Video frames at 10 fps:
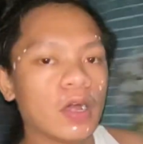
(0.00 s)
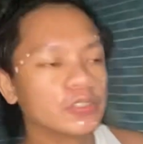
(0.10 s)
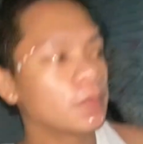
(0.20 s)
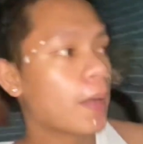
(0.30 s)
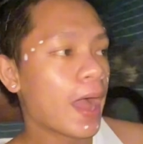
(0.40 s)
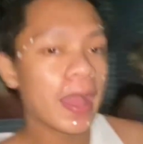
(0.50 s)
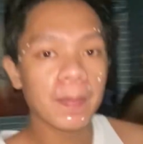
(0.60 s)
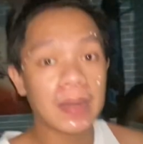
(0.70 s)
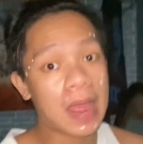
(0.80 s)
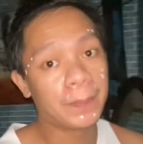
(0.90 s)
ako sa bahay.
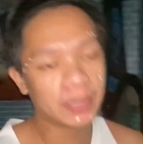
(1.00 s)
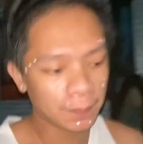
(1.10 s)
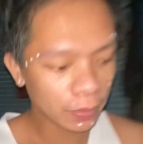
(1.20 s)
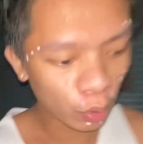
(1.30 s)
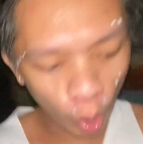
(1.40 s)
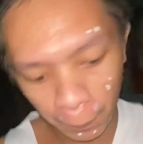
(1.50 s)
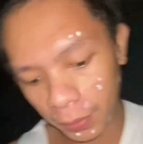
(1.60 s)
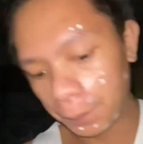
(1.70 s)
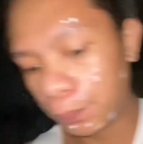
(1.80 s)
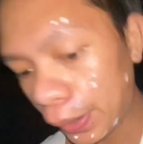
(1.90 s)
Malapit na
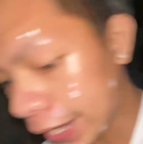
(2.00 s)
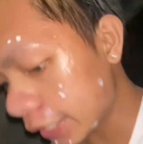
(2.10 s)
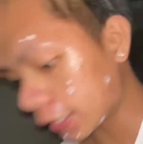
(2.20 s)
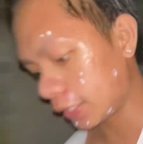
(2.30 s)
mag-overbreak.